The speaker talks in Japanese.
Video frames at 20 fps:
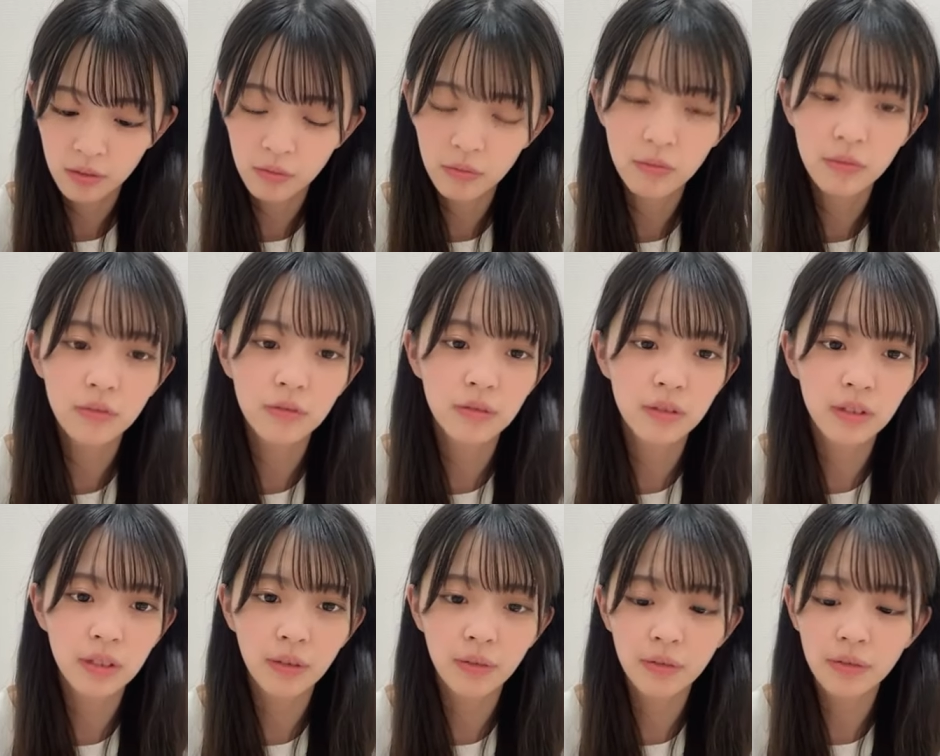そ
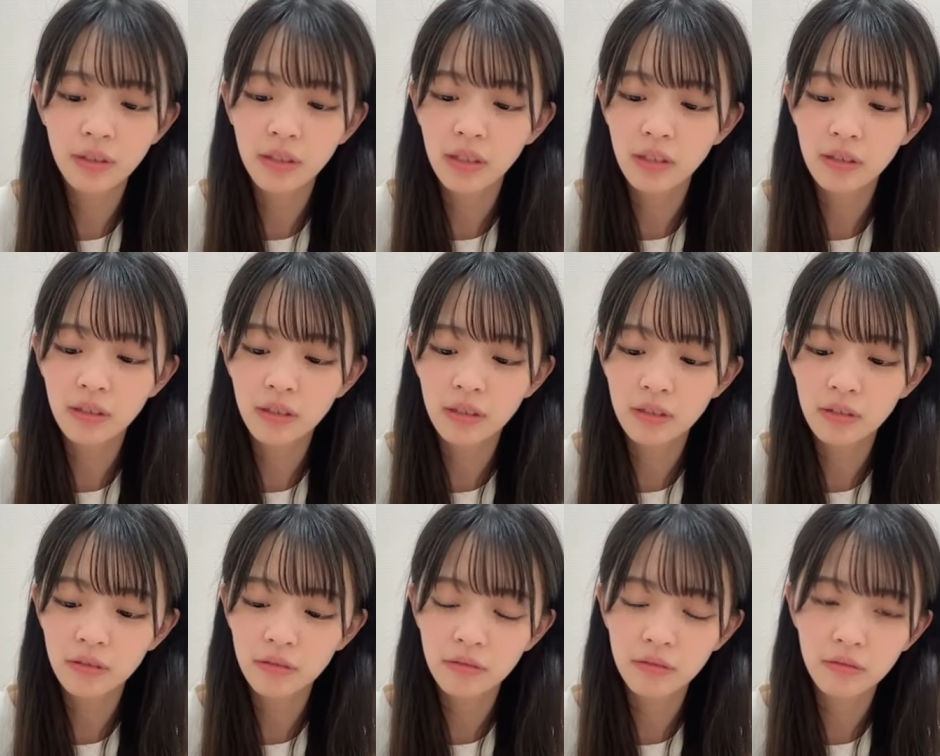のスタッフさ
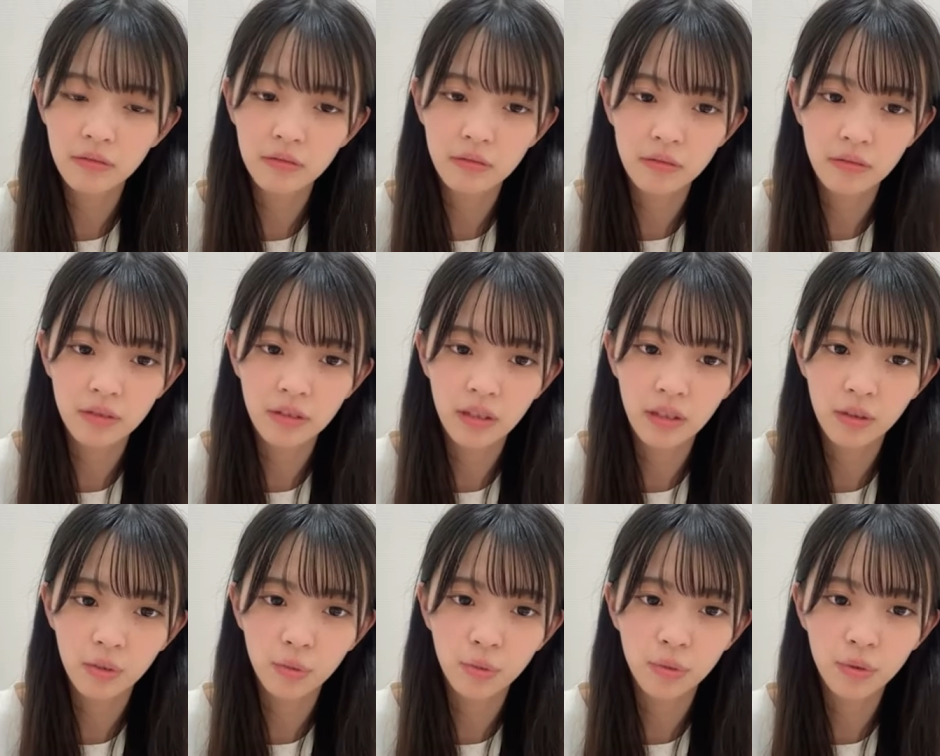んがなん
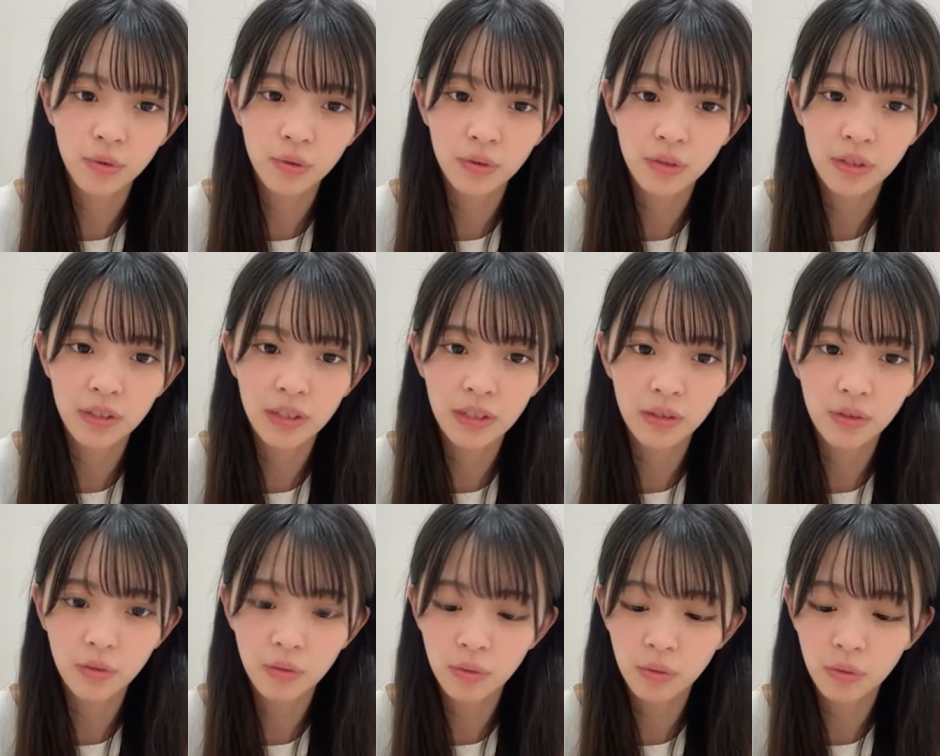かどういう
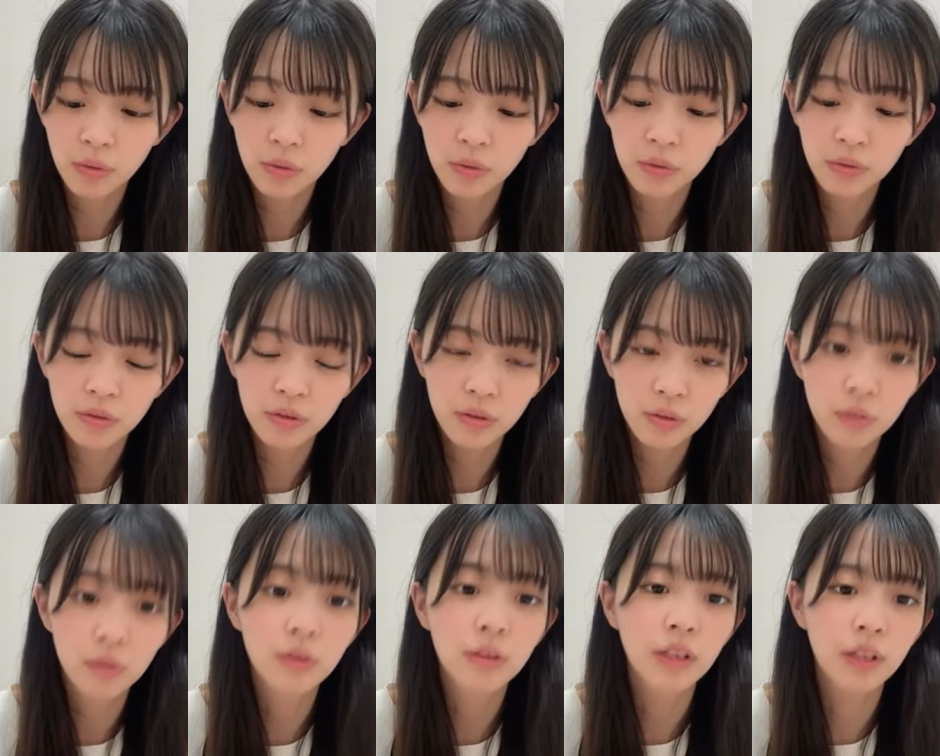進行
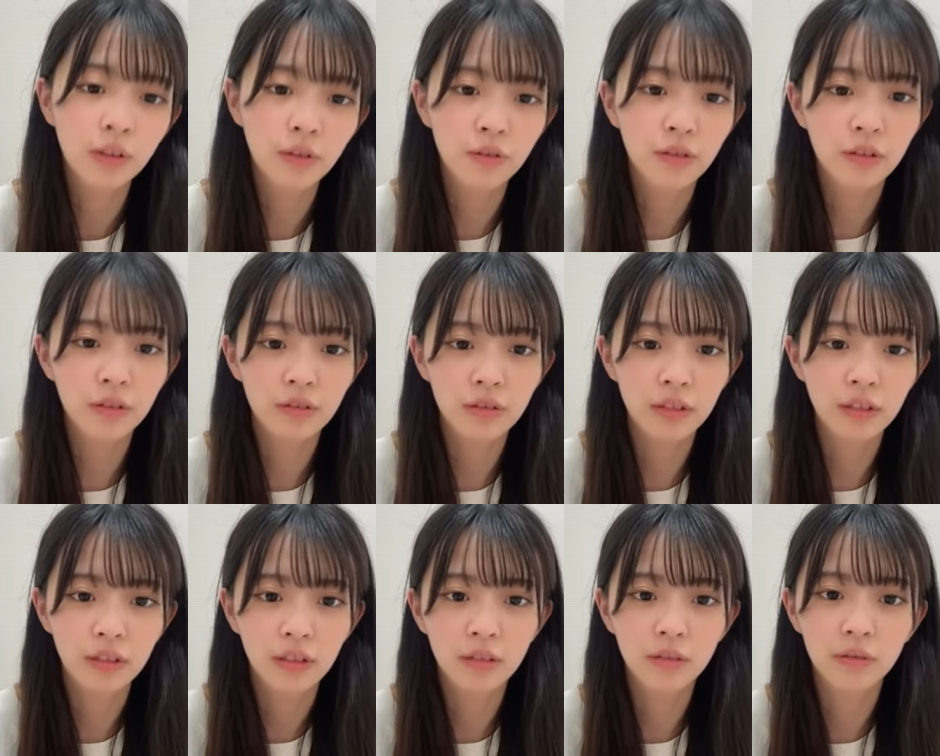そう
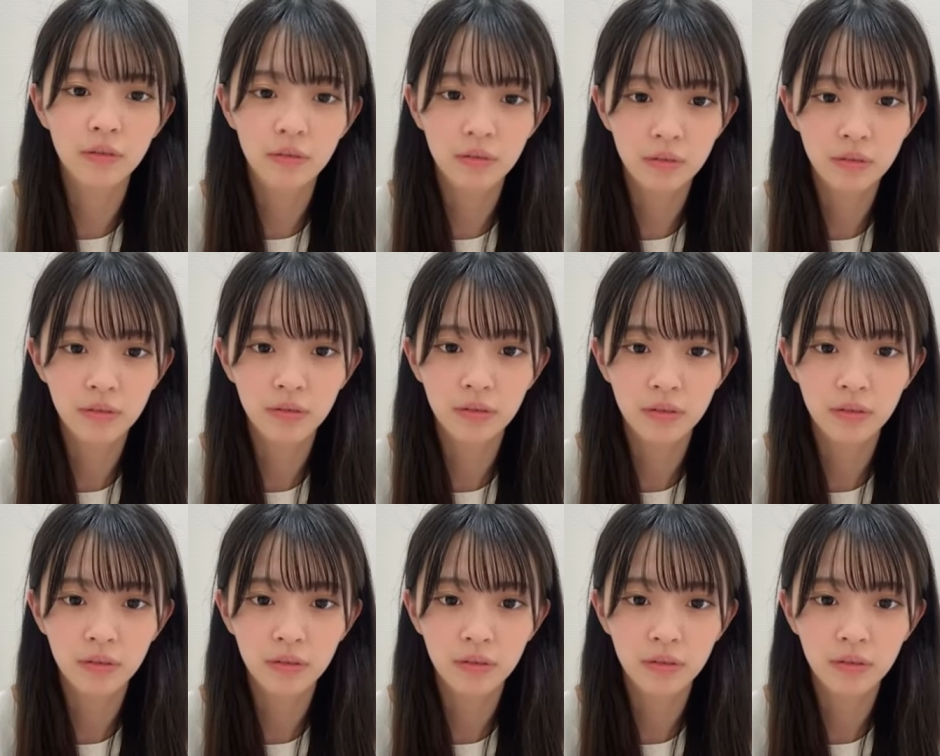リニューアルされる